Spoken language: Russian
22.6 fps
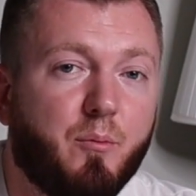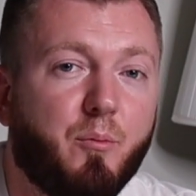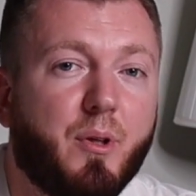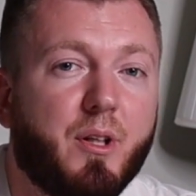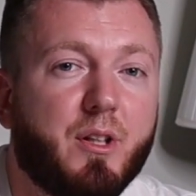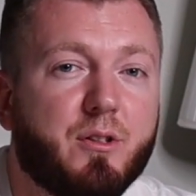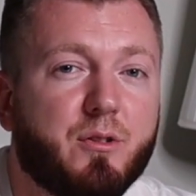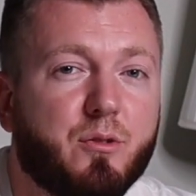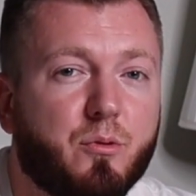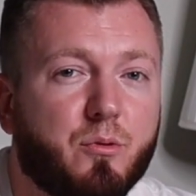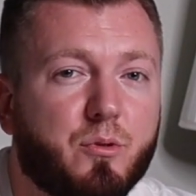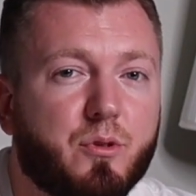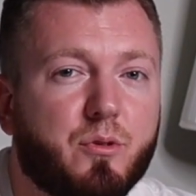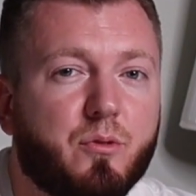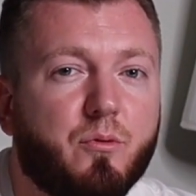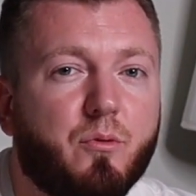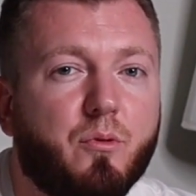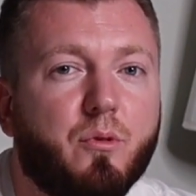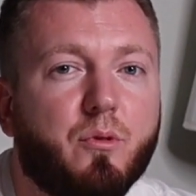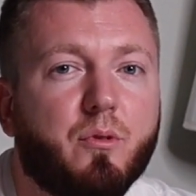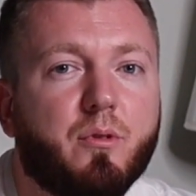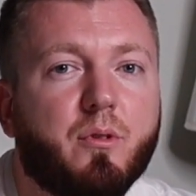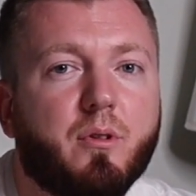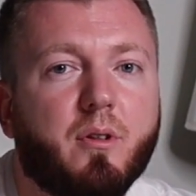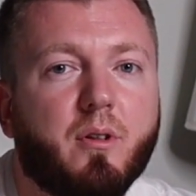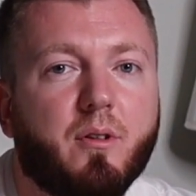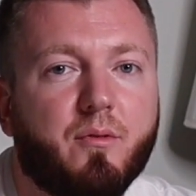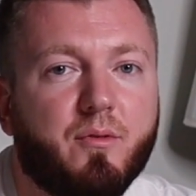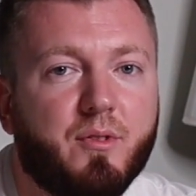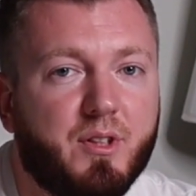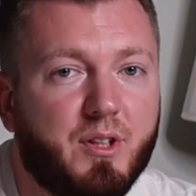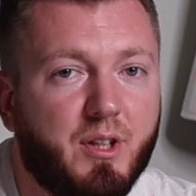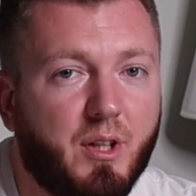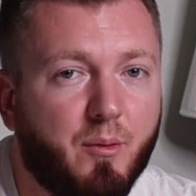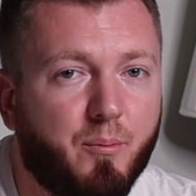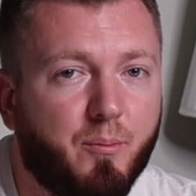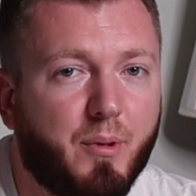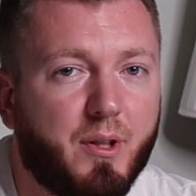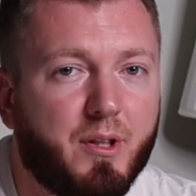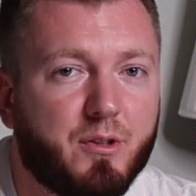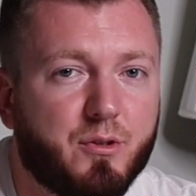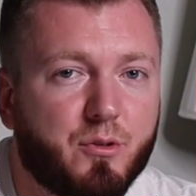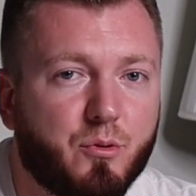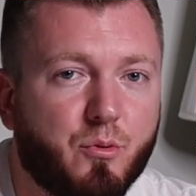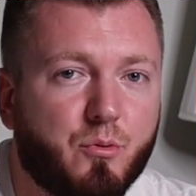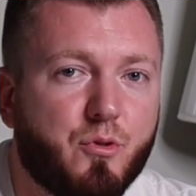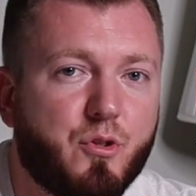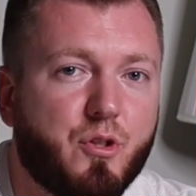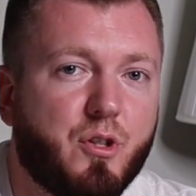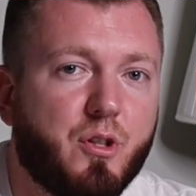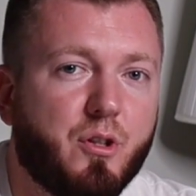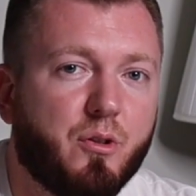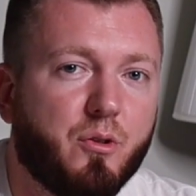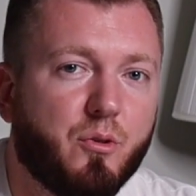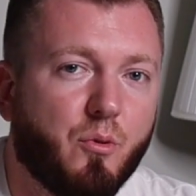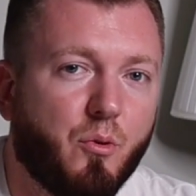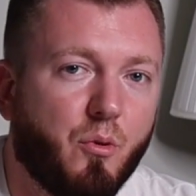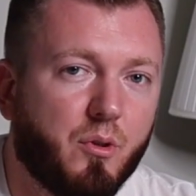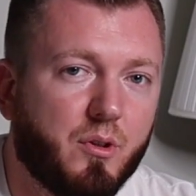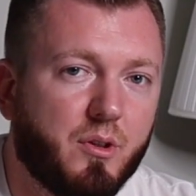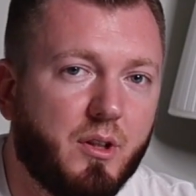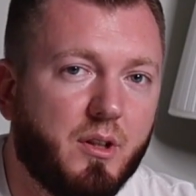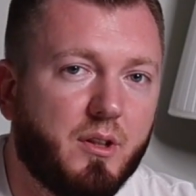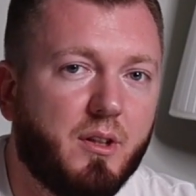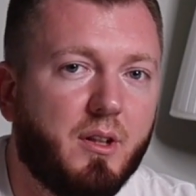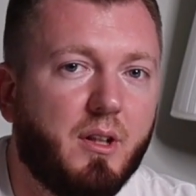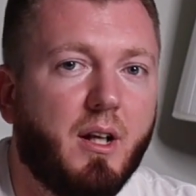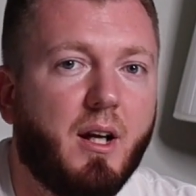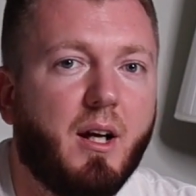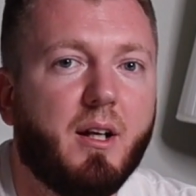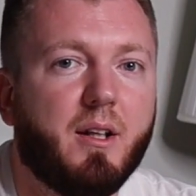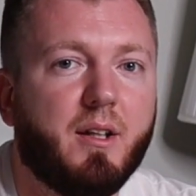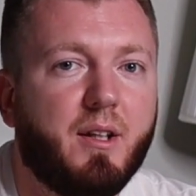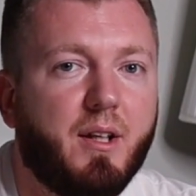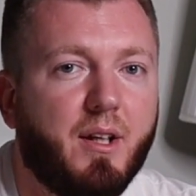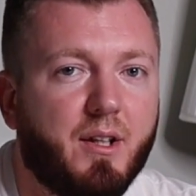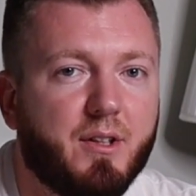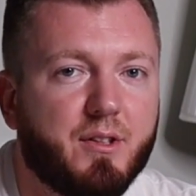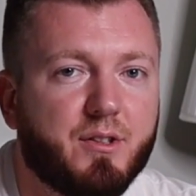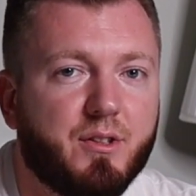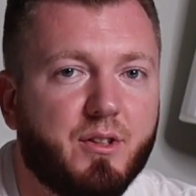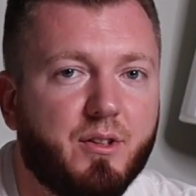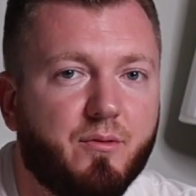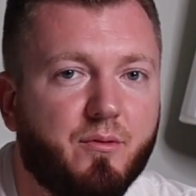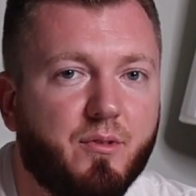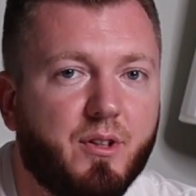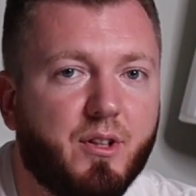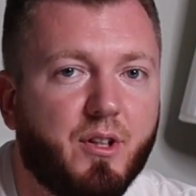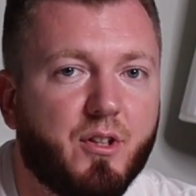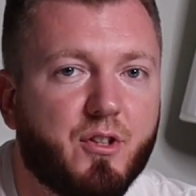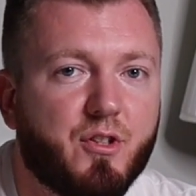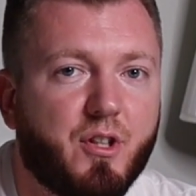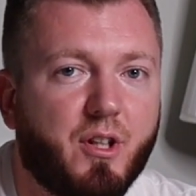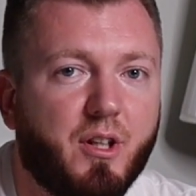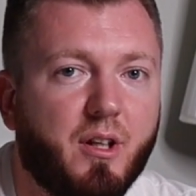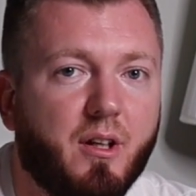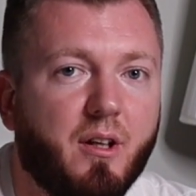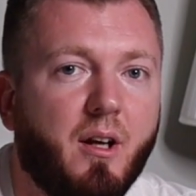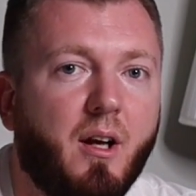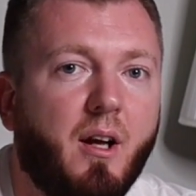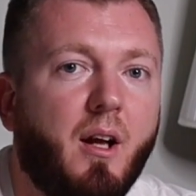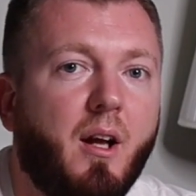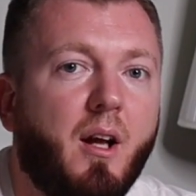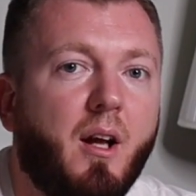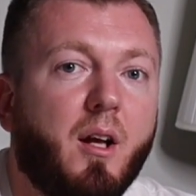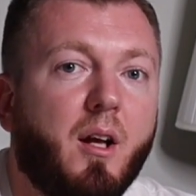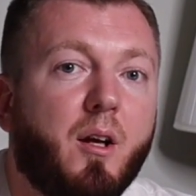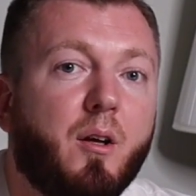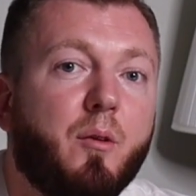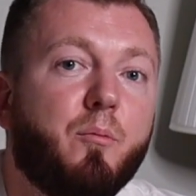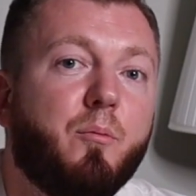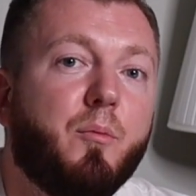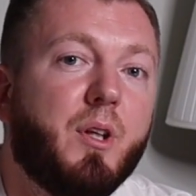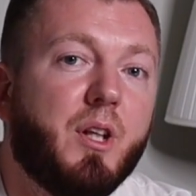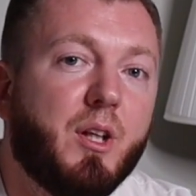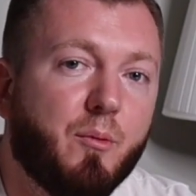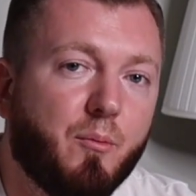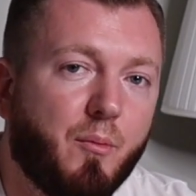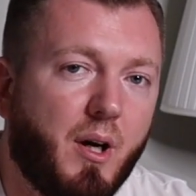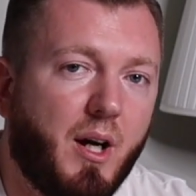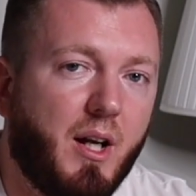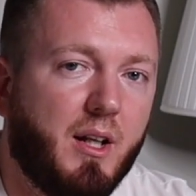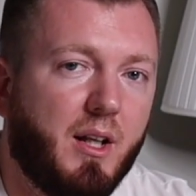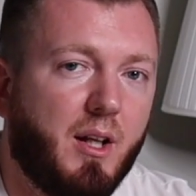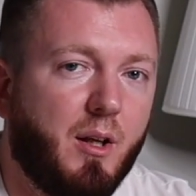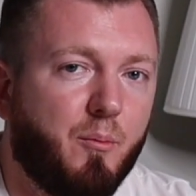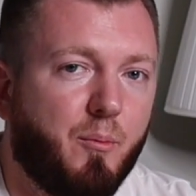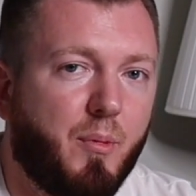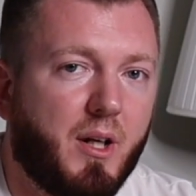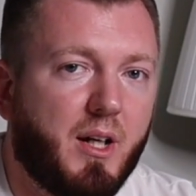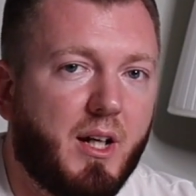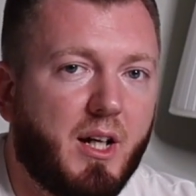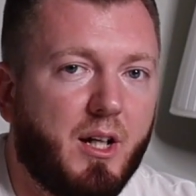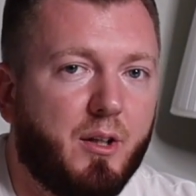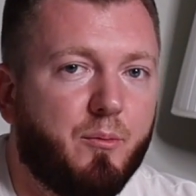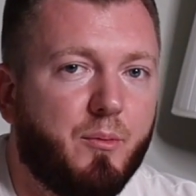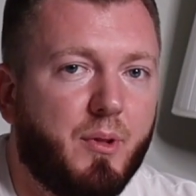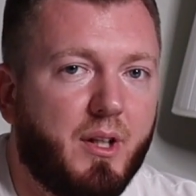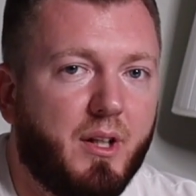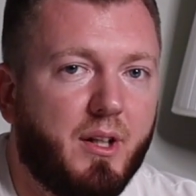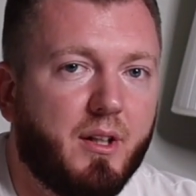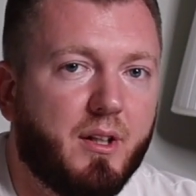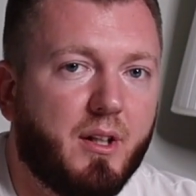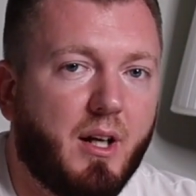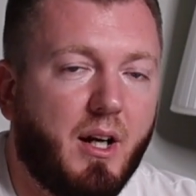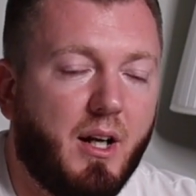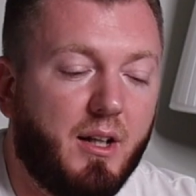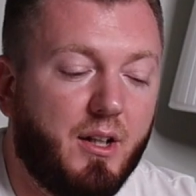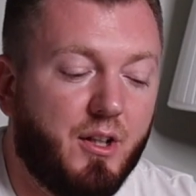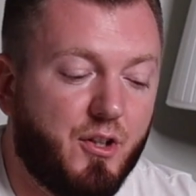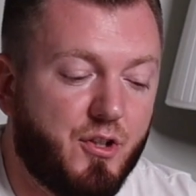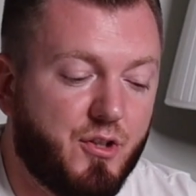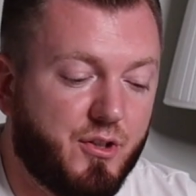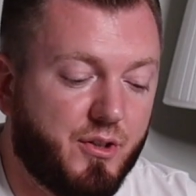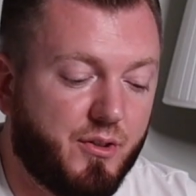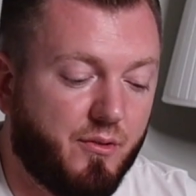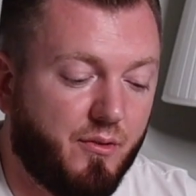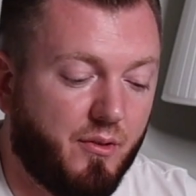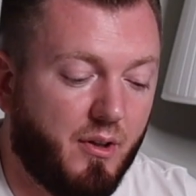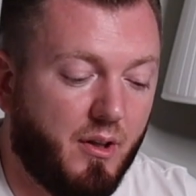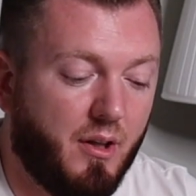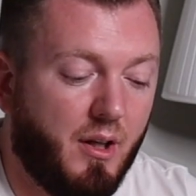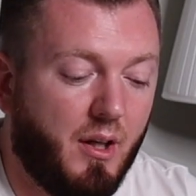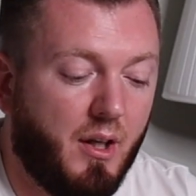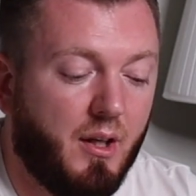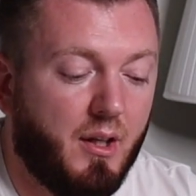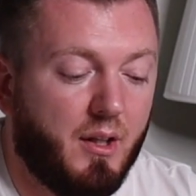Присутствуют э, все присущие ноты для хересной выдержки минимальное, по крайней мере, их количество.